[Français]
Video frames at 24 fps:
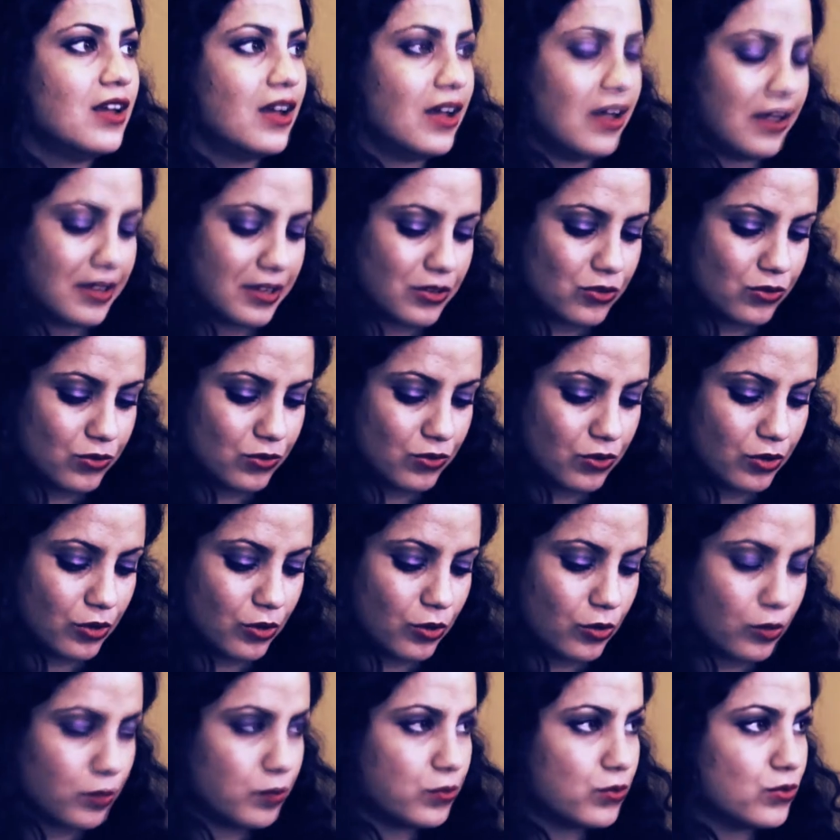avec une
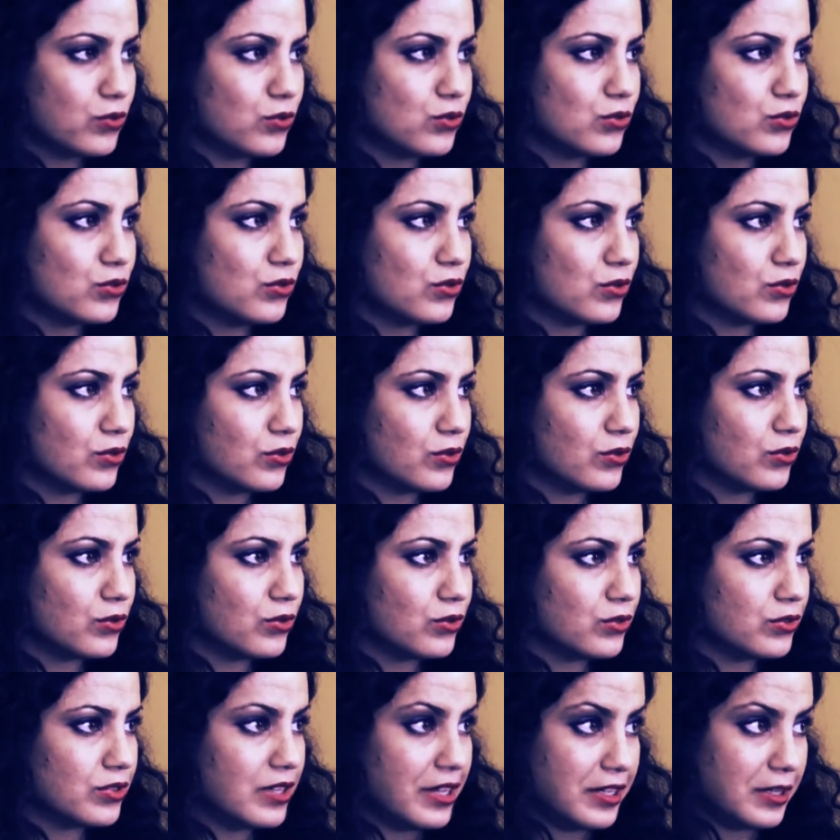euh, peau
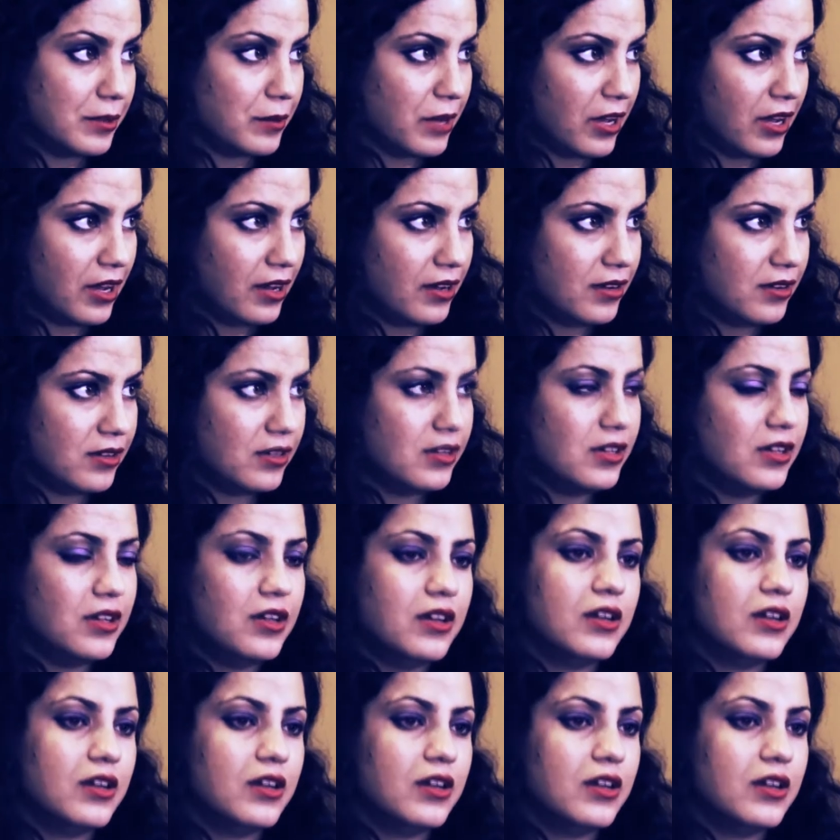d'animal,